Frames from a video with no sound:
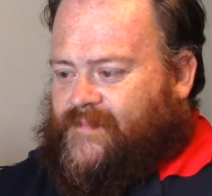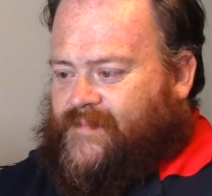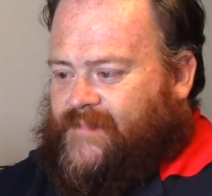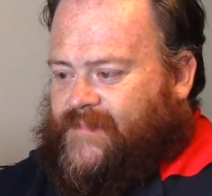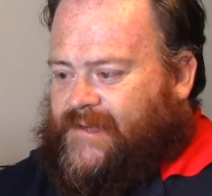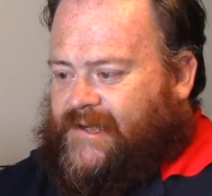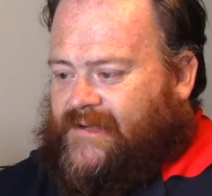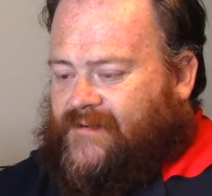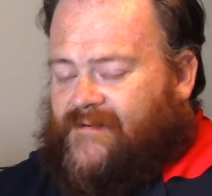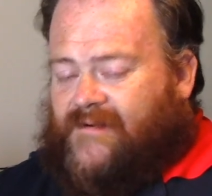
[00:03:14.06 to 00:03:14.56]

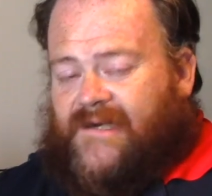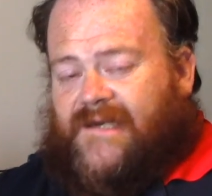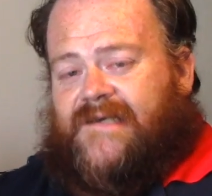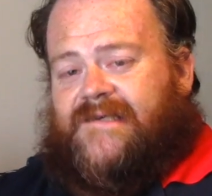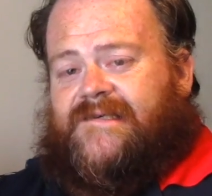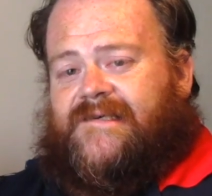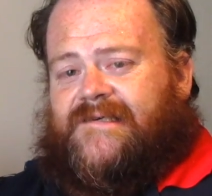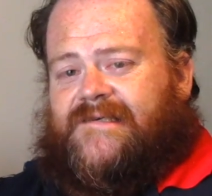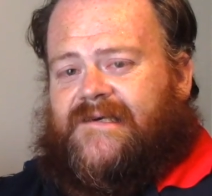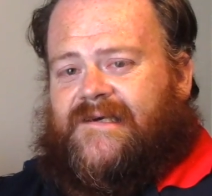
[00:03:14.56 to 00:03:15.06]
pero
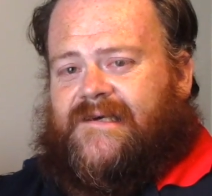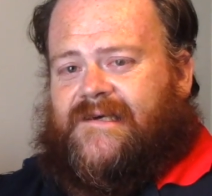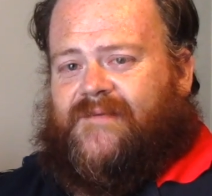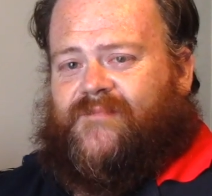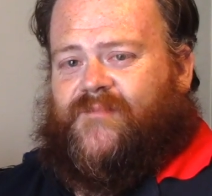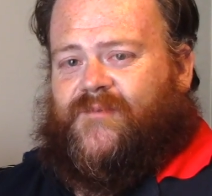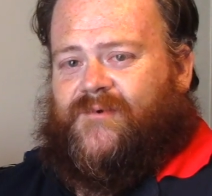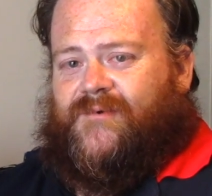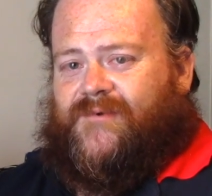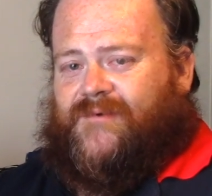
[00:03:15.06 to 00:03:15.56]
gracias a que
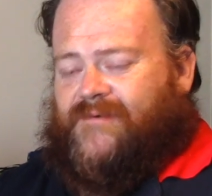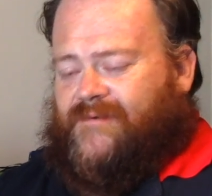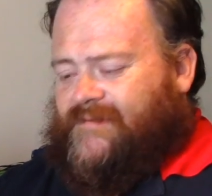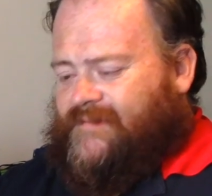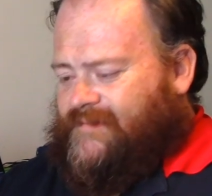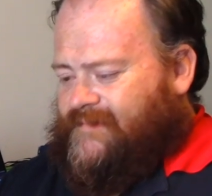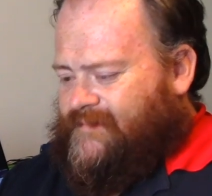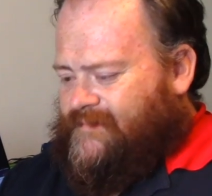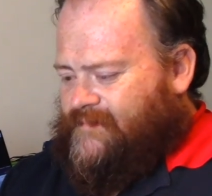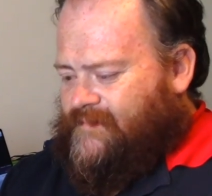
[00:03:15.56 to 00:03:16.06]

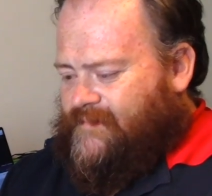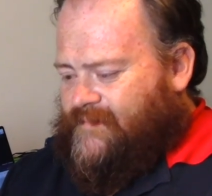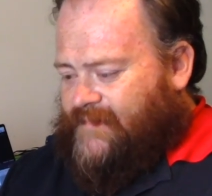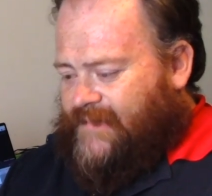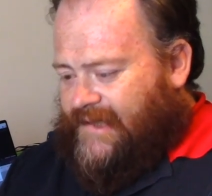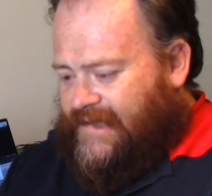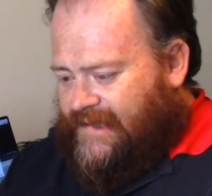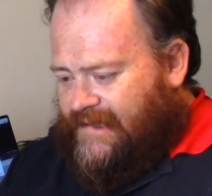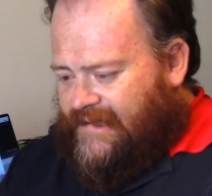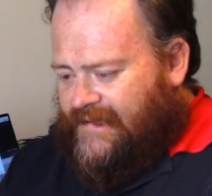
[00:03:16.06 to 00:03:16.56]
pudo
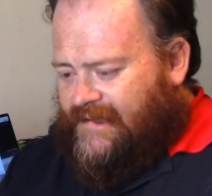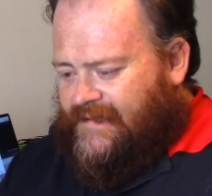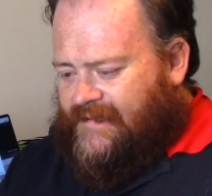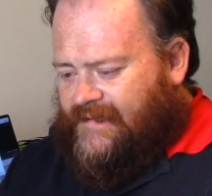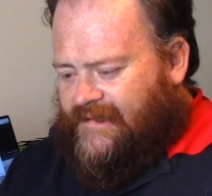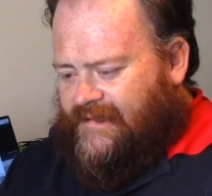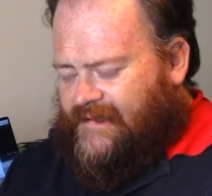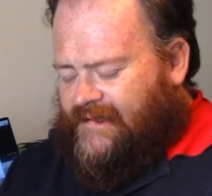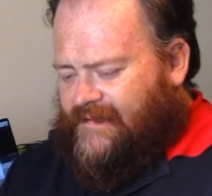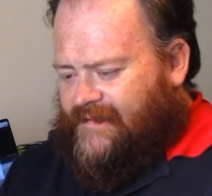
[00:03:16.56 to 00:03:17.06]

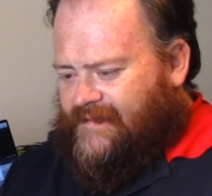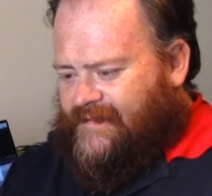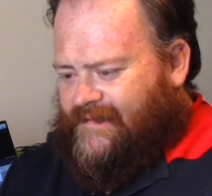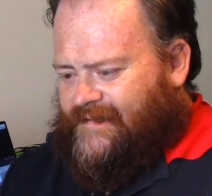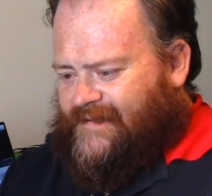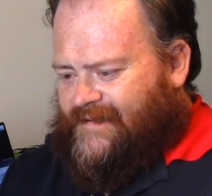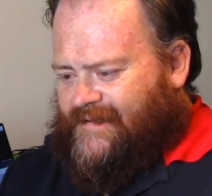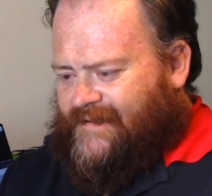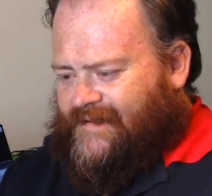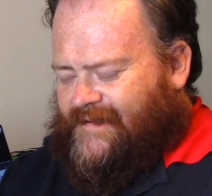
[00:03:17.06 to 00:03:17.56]
venir
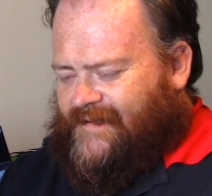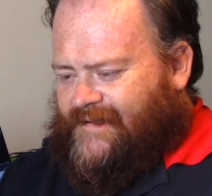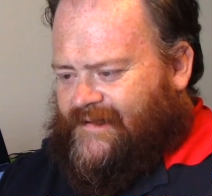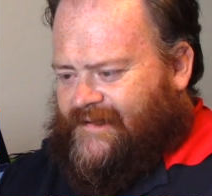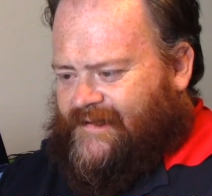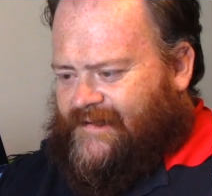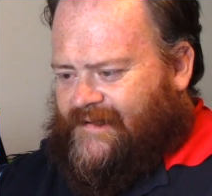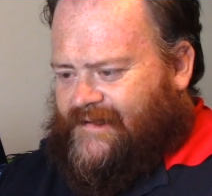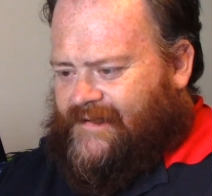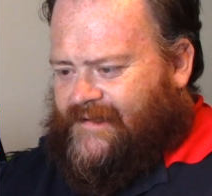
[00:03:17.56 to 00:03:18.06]

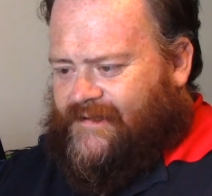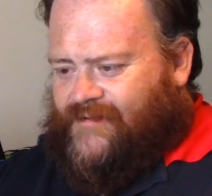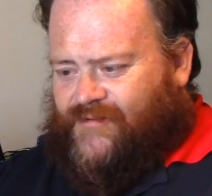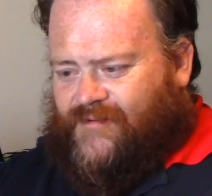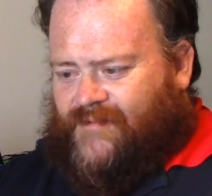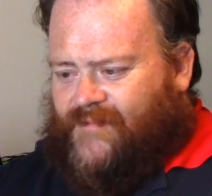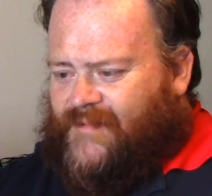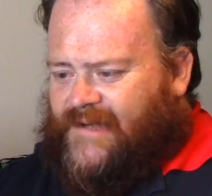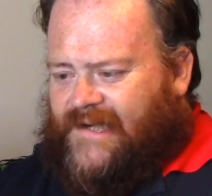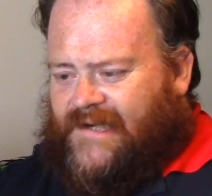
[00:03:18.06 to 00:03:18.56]
y
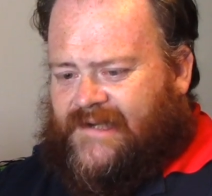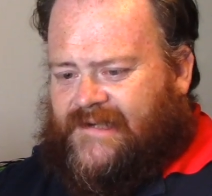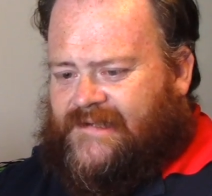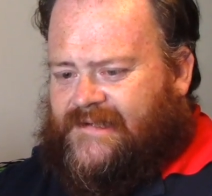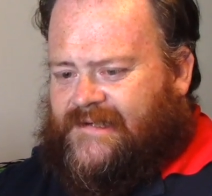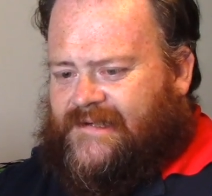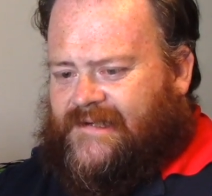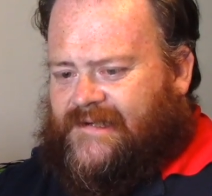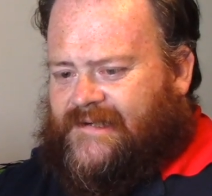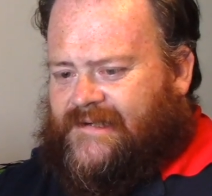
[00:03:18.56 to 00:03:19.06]
tomar
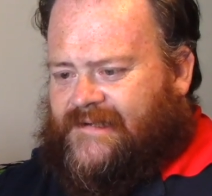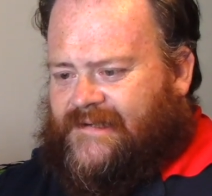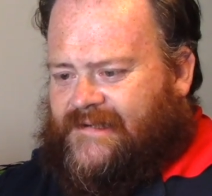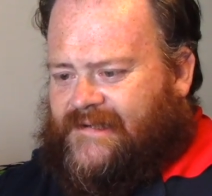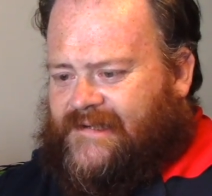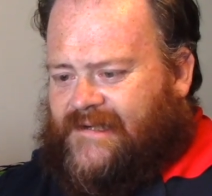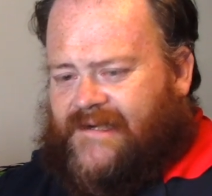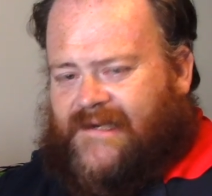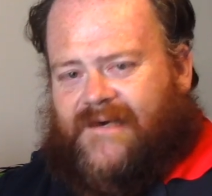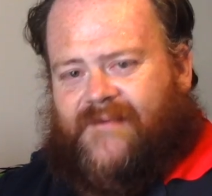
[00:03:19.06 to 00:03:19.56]
esta
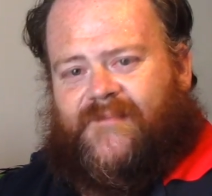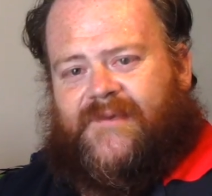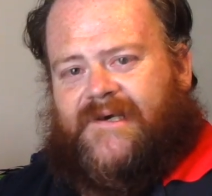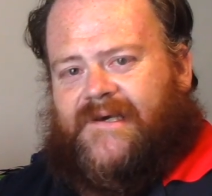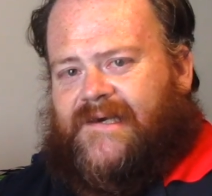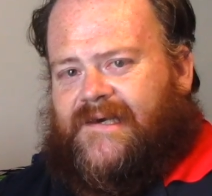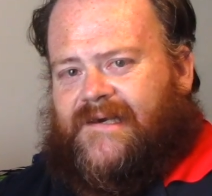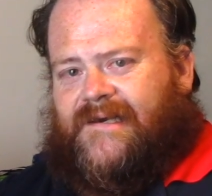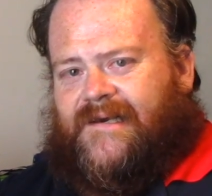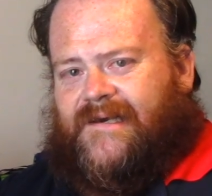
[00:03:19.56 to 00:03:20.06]

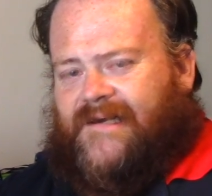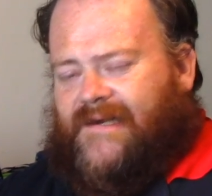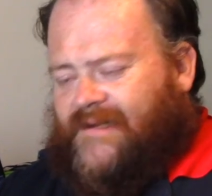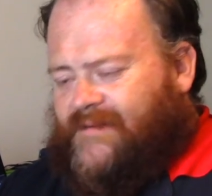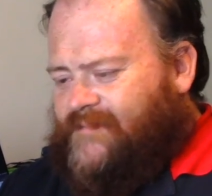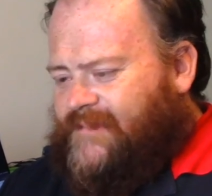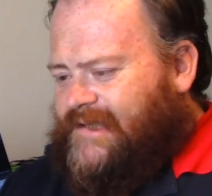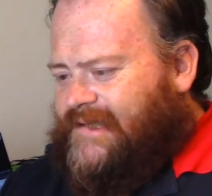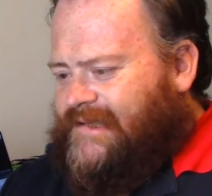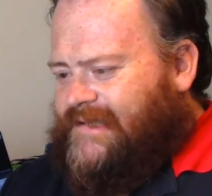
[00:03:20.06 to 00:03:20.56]
terapia que
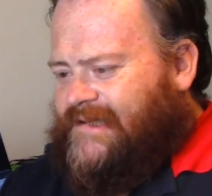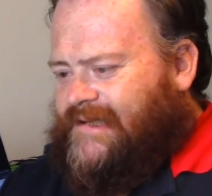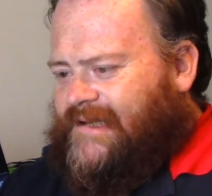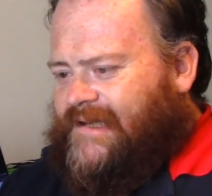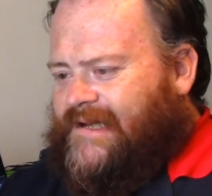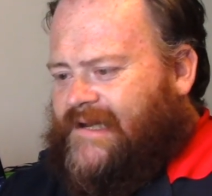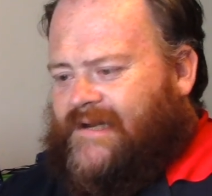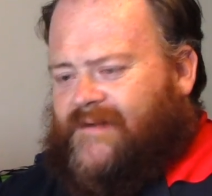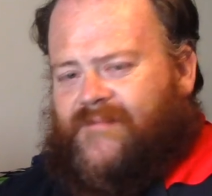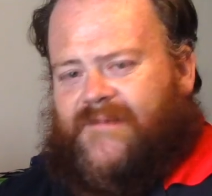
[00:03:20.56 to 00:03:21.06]
realmente
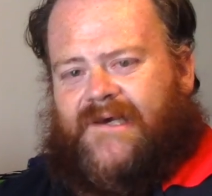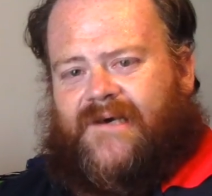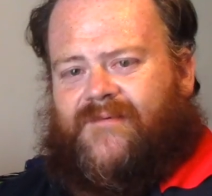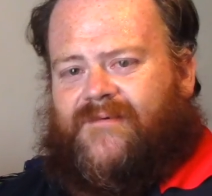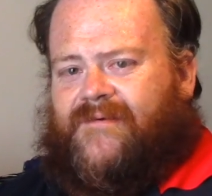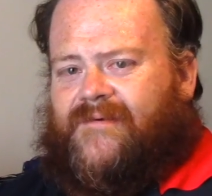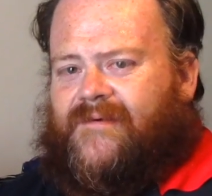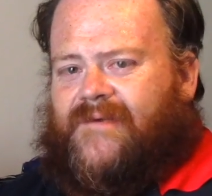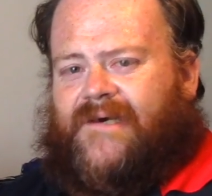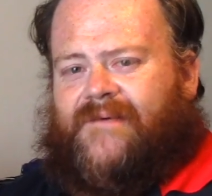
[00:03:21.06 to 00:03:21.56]
le cambia a
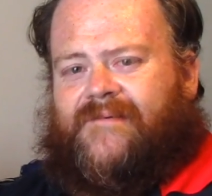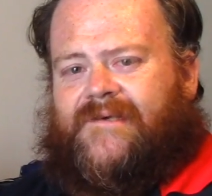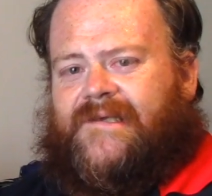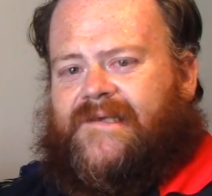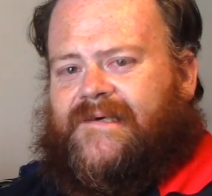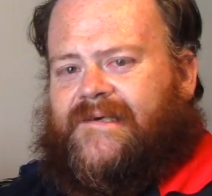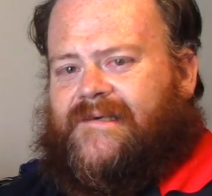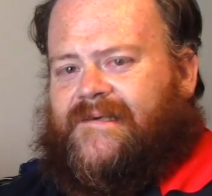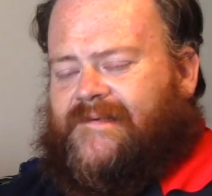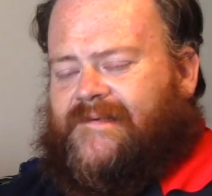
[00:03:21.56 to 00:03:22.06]
uno la vida.